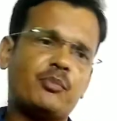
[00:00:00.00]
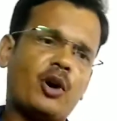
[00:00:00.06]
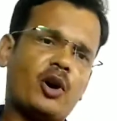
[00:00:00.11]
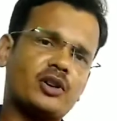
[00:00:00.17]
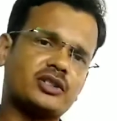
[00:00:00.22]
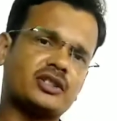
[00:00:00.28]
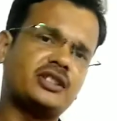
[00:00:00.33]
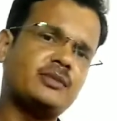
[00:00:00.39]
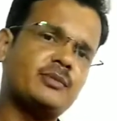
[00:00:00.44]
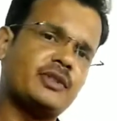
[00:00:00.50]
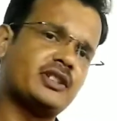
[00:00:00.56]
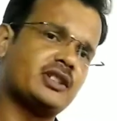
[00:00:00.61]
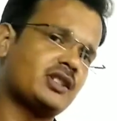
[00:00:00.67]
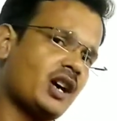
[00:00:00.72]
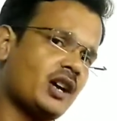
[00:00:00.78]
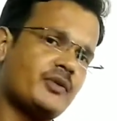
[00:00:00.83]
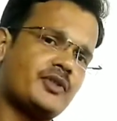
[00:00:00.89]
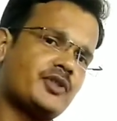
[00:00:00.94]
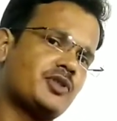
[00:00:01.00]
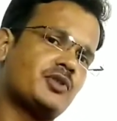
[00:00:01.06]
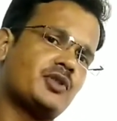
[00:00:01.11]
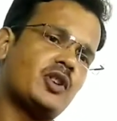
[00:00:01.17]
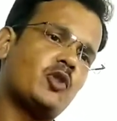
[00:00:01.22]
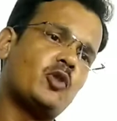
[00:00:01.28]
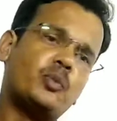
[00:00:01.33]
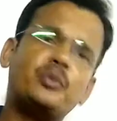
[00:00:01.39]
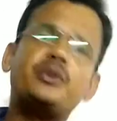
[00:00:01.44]
बहुत ही मज़ेदार वीडियो है
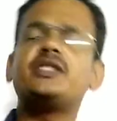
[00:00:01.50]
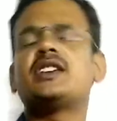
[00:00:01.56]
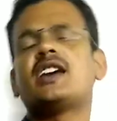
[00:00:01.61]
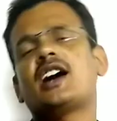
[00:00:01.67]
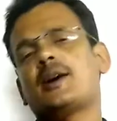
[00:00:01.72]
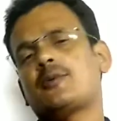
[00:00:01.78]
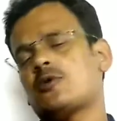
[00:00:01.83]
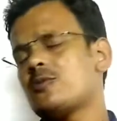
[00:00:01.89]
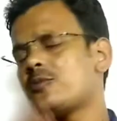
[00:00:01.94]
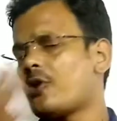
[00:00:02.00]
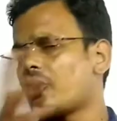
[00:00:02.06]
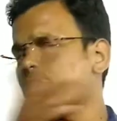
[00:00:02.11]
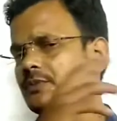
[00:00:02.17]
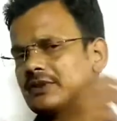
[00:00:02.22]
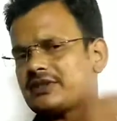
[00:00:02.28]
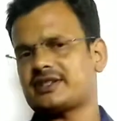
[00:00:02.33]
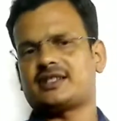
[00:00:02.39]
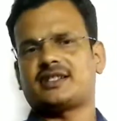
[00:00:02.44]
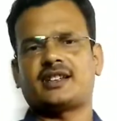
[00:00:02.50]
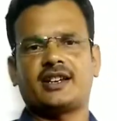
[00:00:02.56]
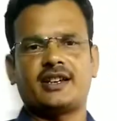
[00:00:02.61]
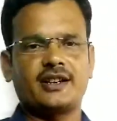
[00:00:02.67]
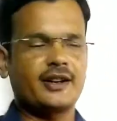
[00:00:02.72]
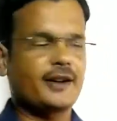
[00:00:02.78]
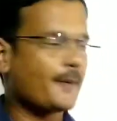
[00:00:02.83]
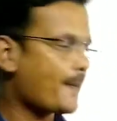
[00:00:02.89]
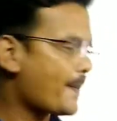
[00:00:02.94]
उम्मीद है आपको बहुत पसंद
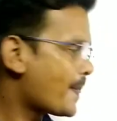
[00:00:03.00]
आएगा